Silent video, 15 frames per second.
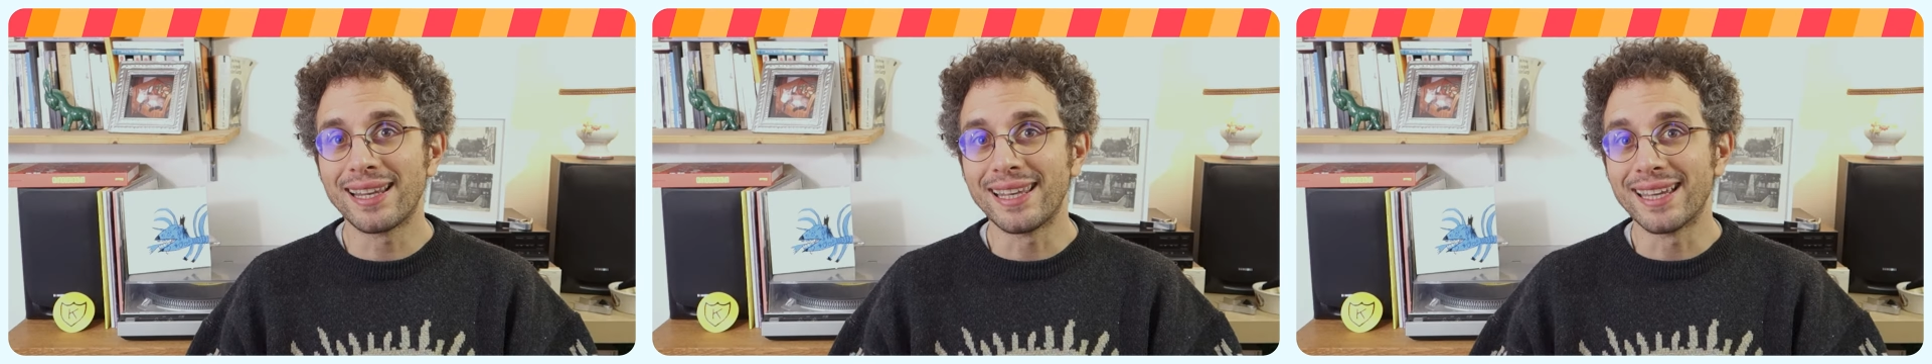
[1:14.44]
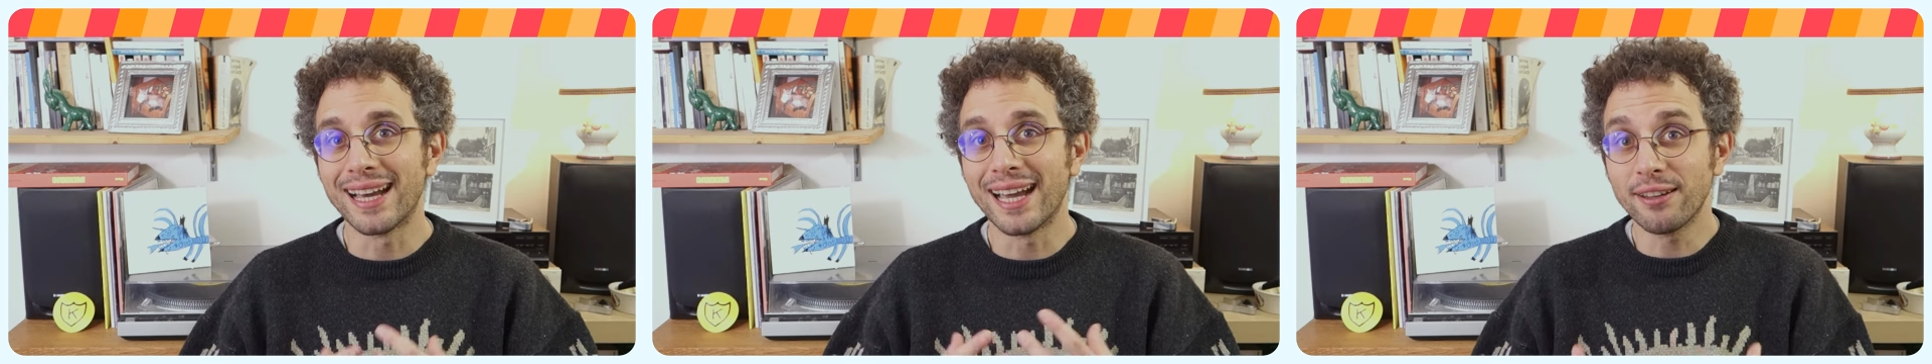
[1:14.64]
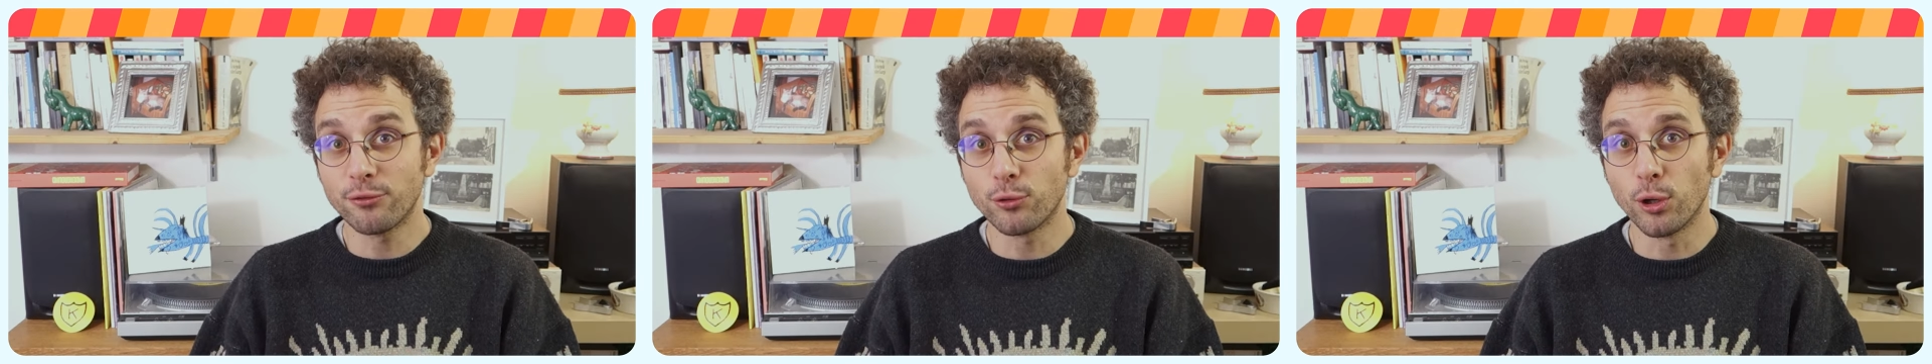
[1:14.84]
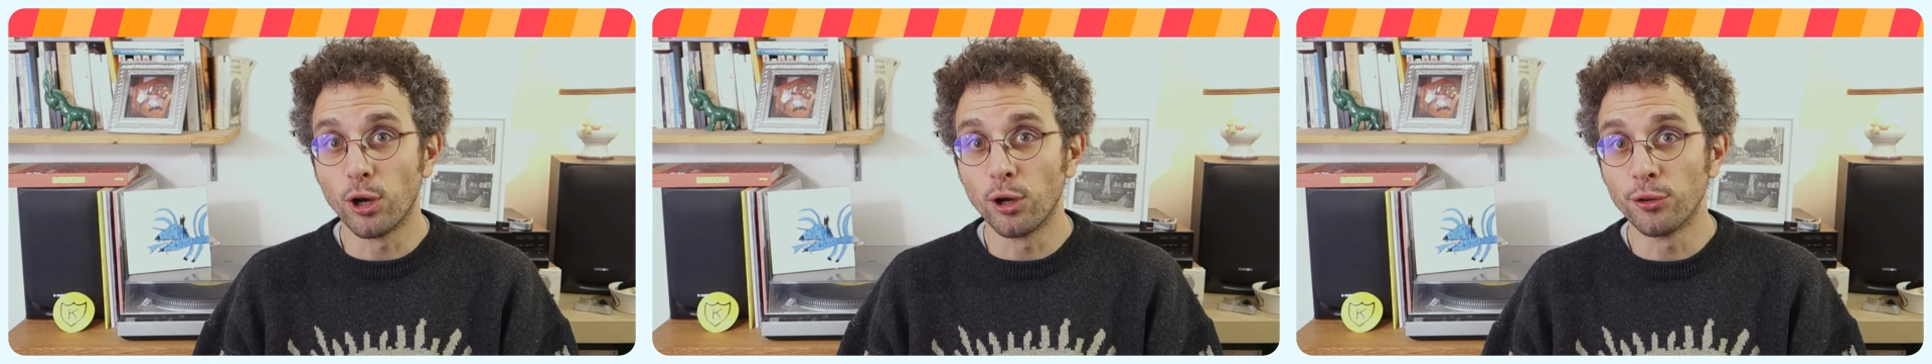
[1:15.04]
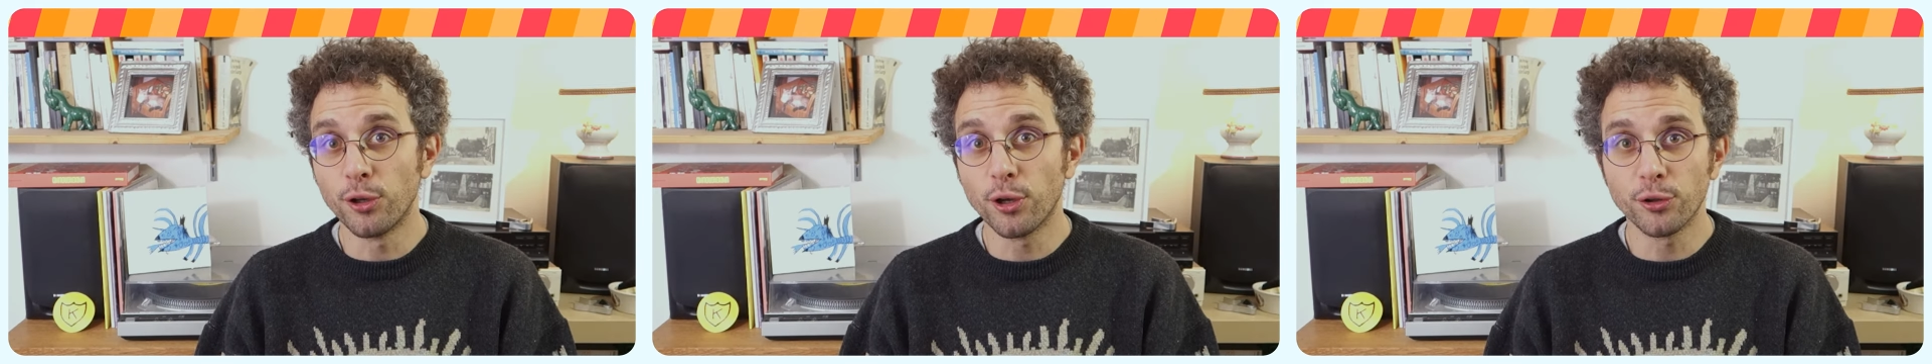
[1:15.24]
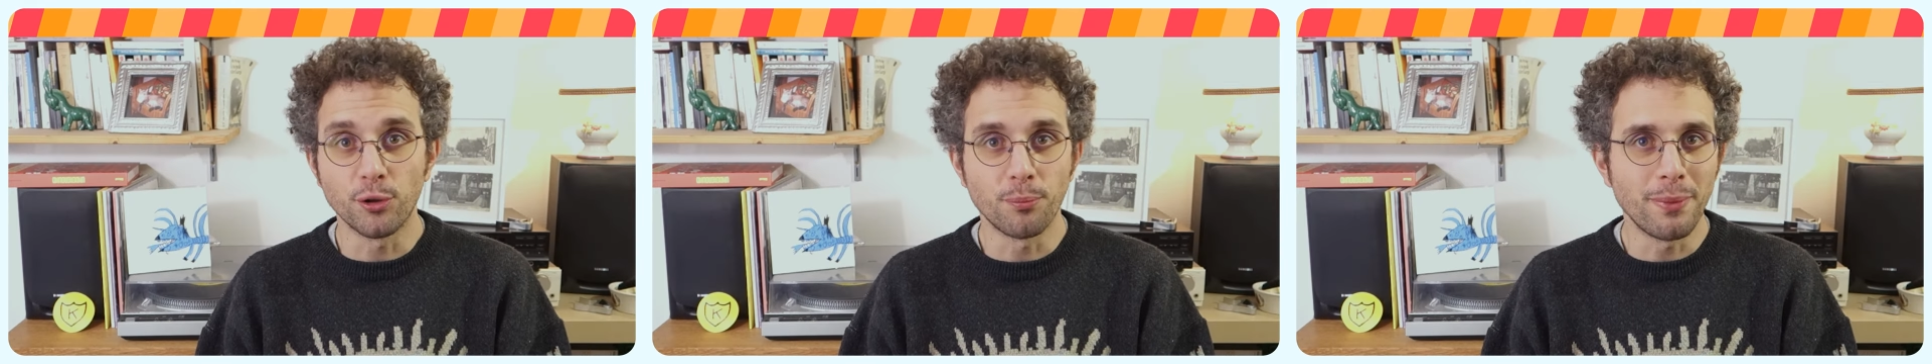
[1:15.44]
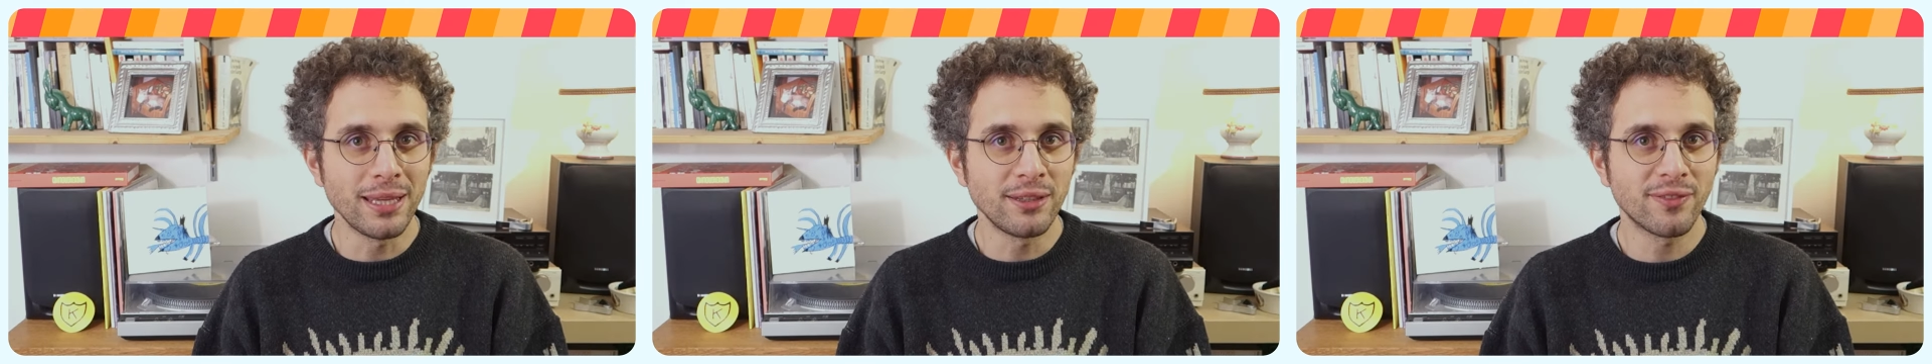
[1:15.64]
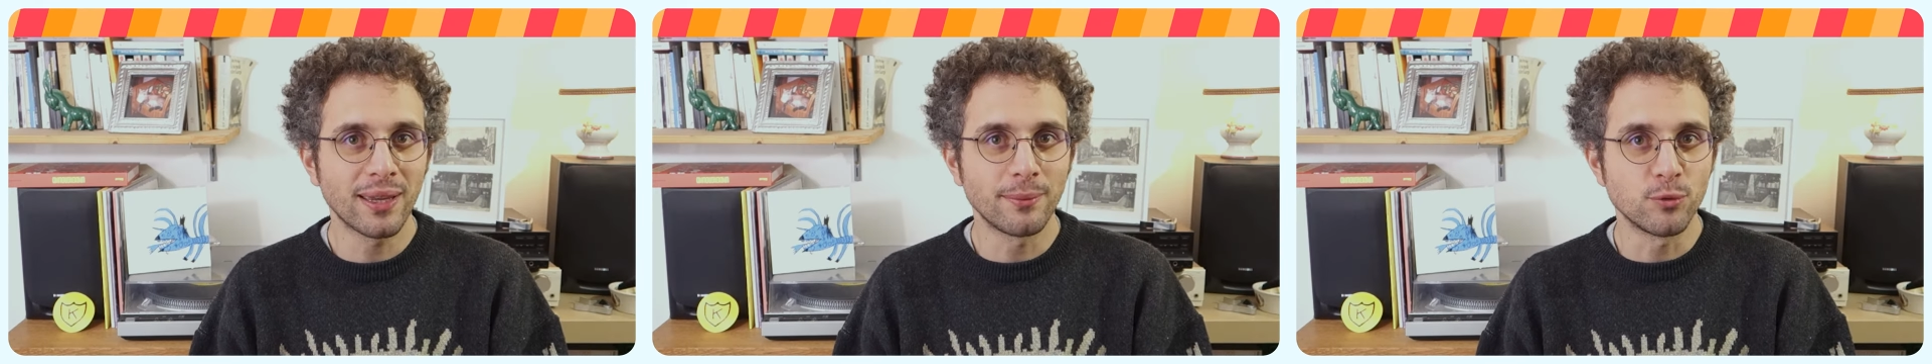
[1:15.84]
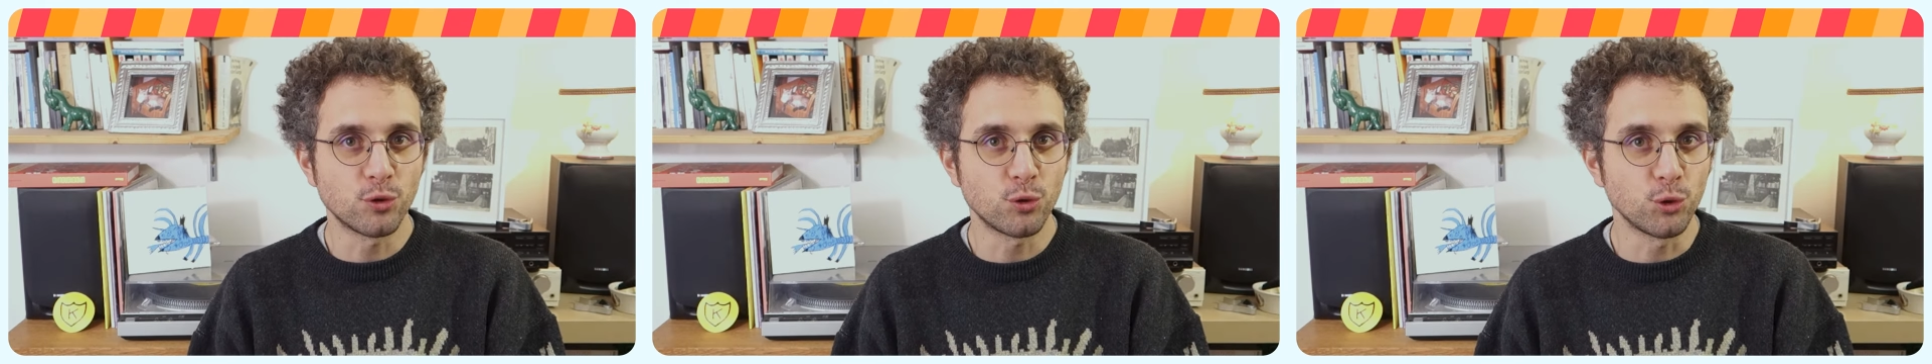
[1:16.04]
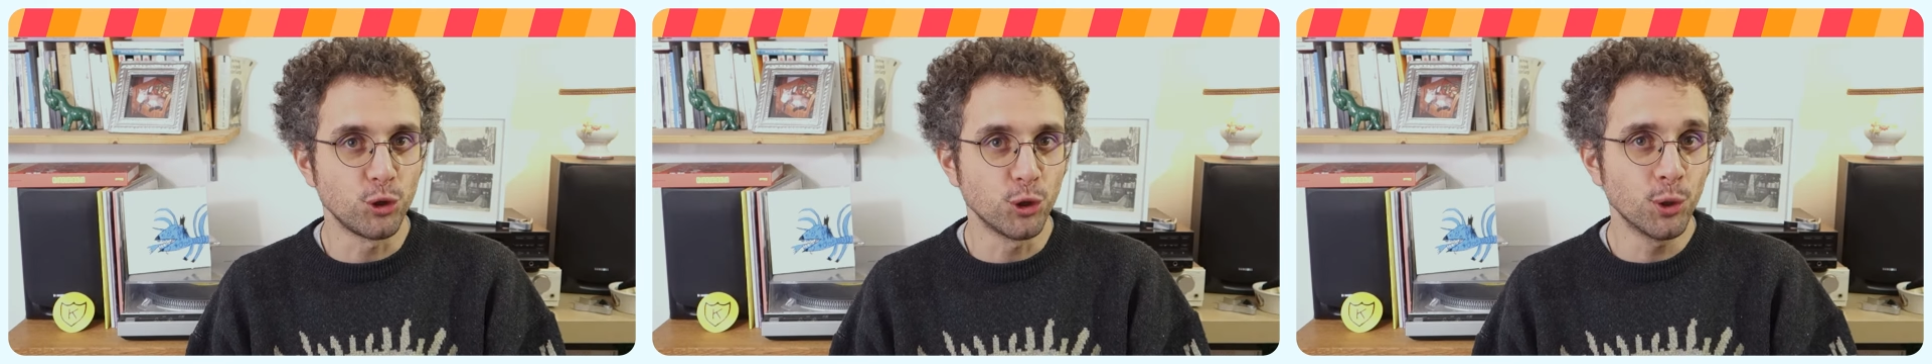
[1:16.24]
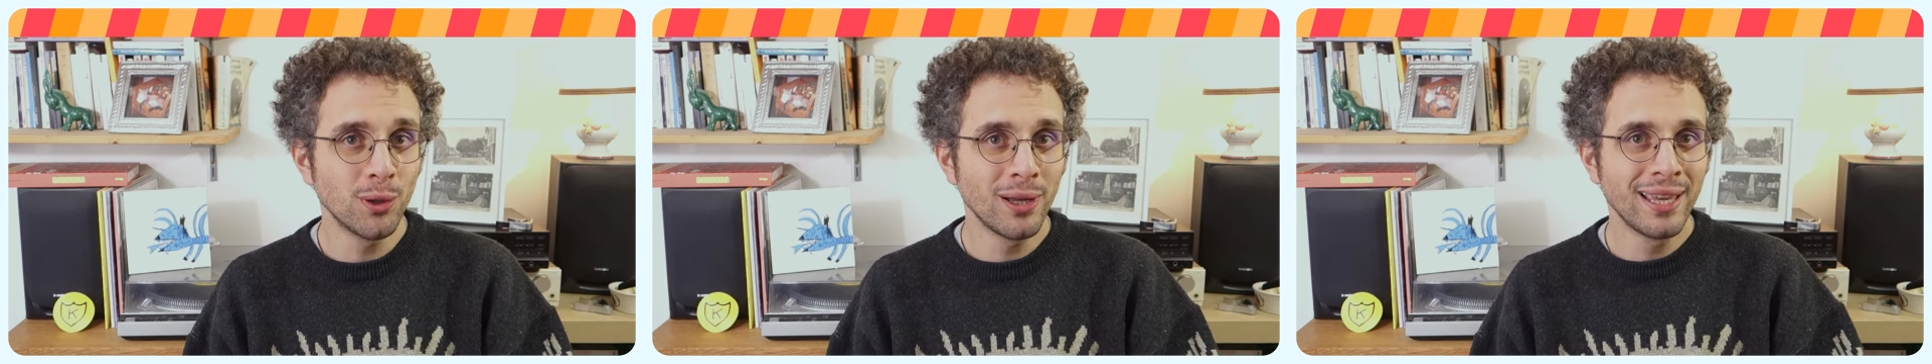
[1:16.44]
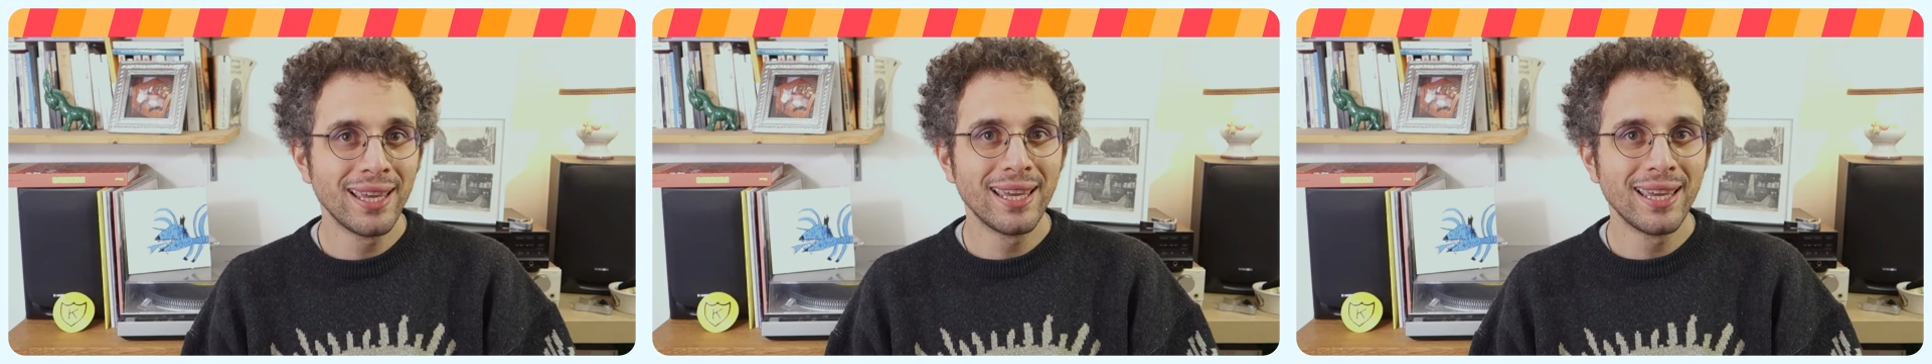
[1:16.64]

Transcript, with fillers: les rêves de grandeur de Mainframe Studio